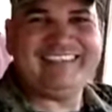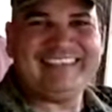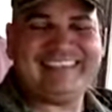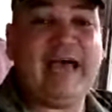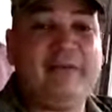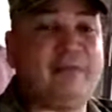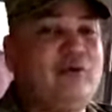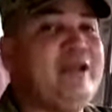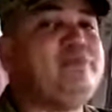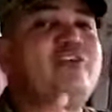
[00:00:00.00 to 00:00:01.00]
¿Sabes?
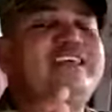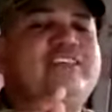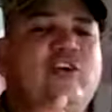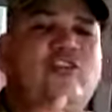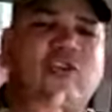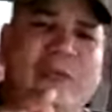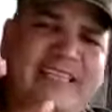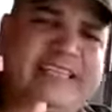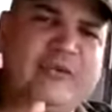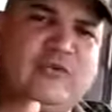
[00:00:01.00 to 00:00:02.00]
Proverbio 18,
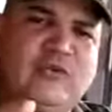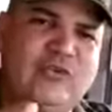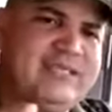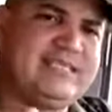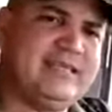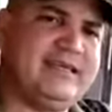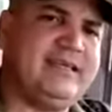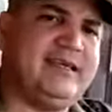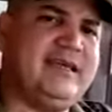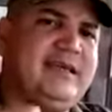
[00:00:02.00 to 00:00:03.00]
21 dice
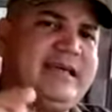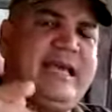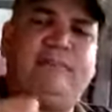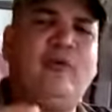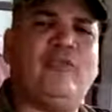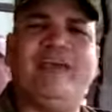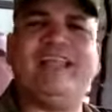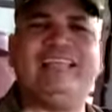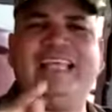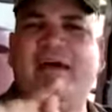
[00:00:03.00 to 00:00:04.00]
que el
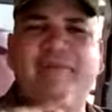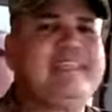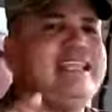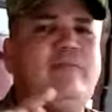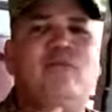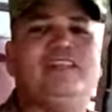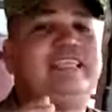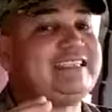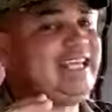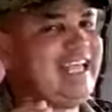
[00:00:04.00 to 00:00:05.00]
poder de la vida y la
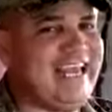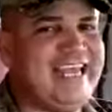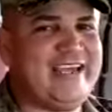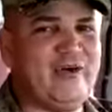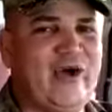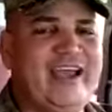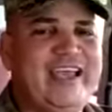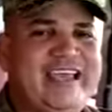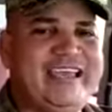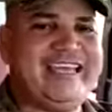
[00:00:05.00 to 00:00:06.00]
muerte está en la lengua
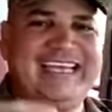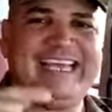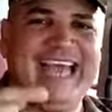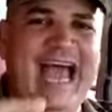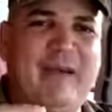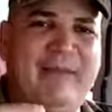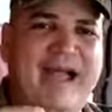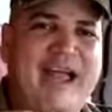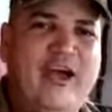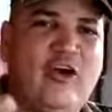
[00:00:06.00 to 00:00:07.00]
y el que la
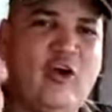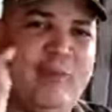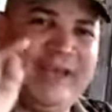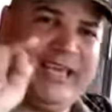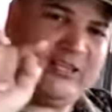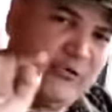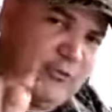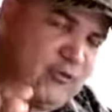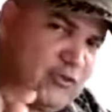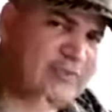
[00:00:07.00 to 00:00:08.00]
ama comerá de su
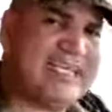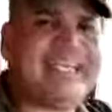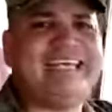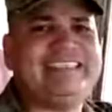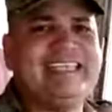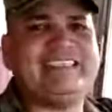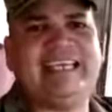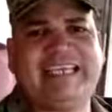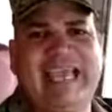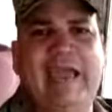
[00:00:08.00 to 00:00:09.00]
fruto. Tiene que
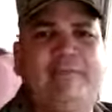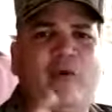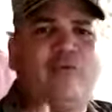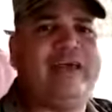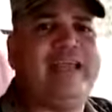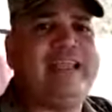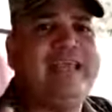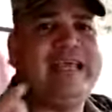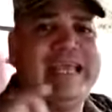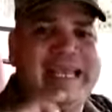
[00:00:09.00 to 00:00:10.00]
entender que hay poder
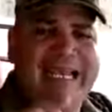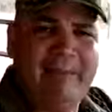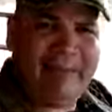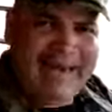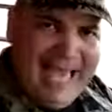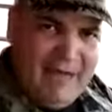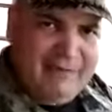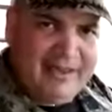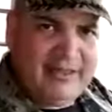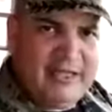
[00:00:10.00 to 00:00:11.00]
en la
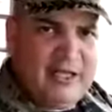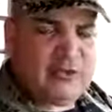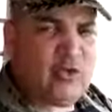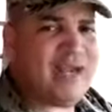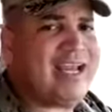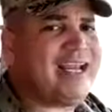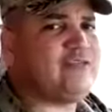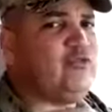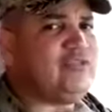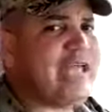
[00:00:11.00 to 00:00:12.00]
palabra. Todo es el
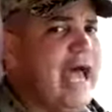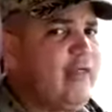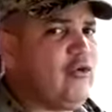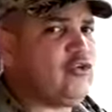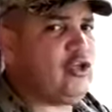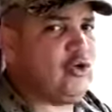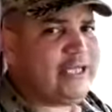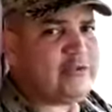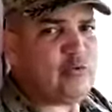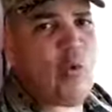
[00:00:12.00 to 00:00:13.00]
resultado de lo
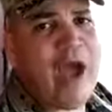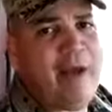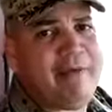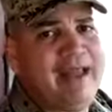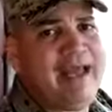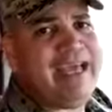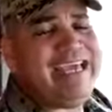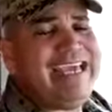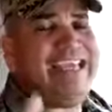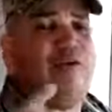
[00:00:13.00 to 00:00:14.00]
que tú hablas
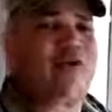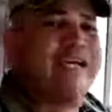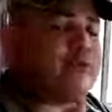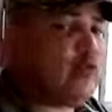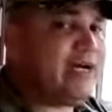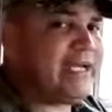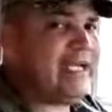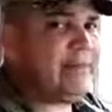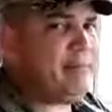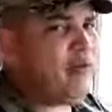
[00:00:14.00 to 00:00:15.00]
y de lo que tú
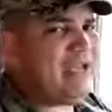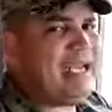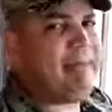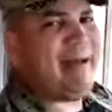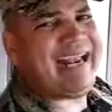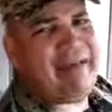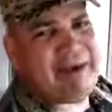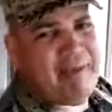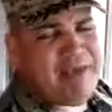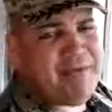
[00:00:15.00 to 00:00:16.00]
crees. Porque en la
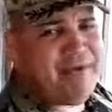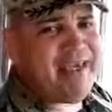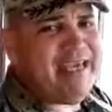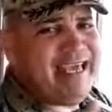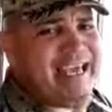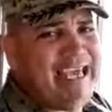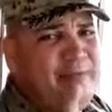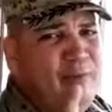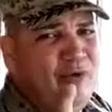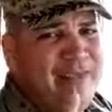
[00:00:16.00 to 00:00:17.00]
palabra vive
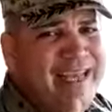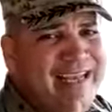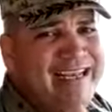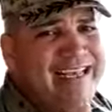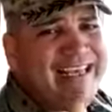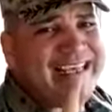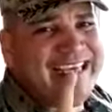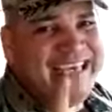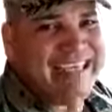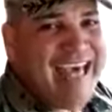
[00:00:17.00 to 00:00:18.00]
el poder
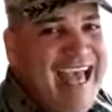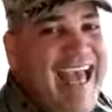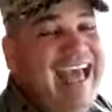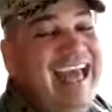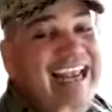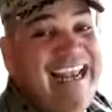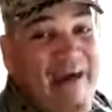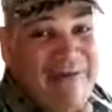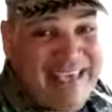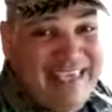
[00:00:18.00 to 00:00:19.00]
que da
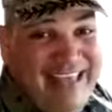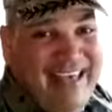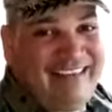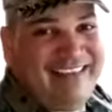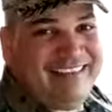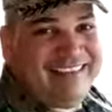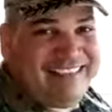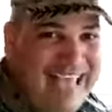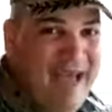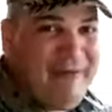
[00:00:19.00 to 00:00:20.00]
la vida.
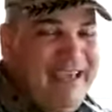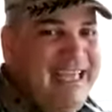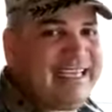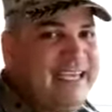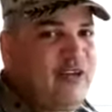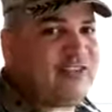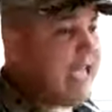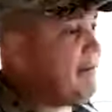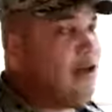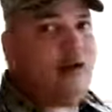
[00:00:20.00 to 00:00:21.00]
¿Sabe? El que no
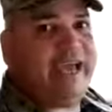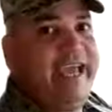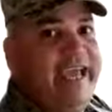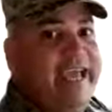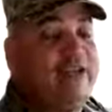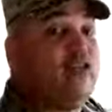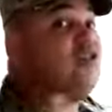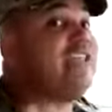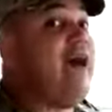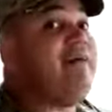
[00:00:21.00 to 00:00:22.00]
sabe lo que es, no
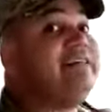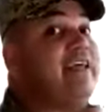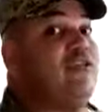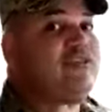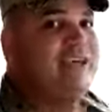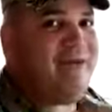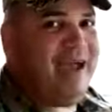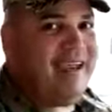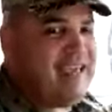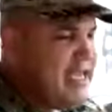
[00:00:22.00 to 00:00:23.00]
sabe hacia dónde
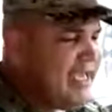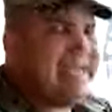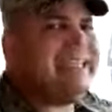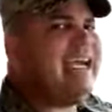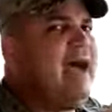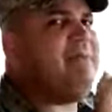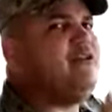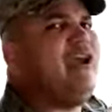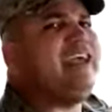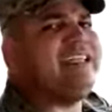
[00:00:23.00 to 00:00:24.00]
va. En este
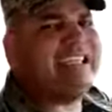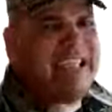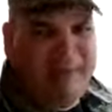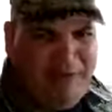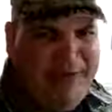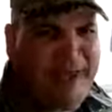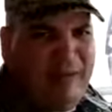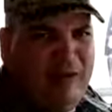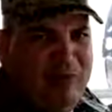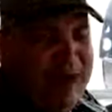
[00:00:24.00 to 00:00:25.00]
camino hay que tener fe,
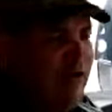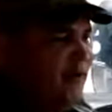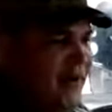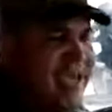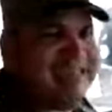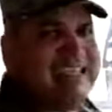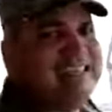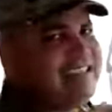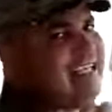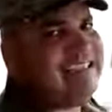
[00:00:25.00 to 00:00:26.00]
amado hermano. Fe es
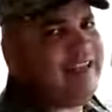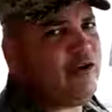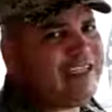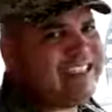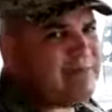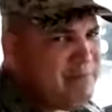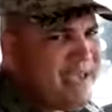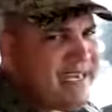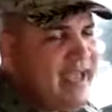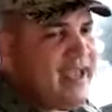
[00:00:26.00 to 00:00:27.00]
certeza de lo que se
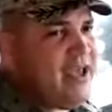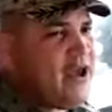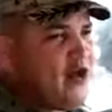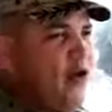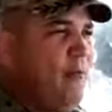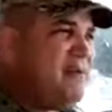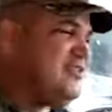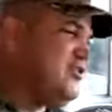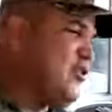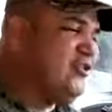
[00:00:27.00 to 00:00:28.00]
espera,
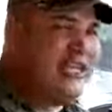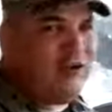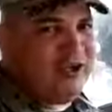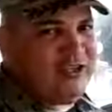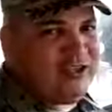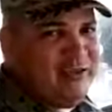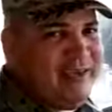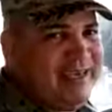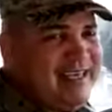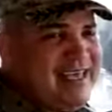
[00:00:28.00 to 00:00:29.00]
convicción de lo que no se ve.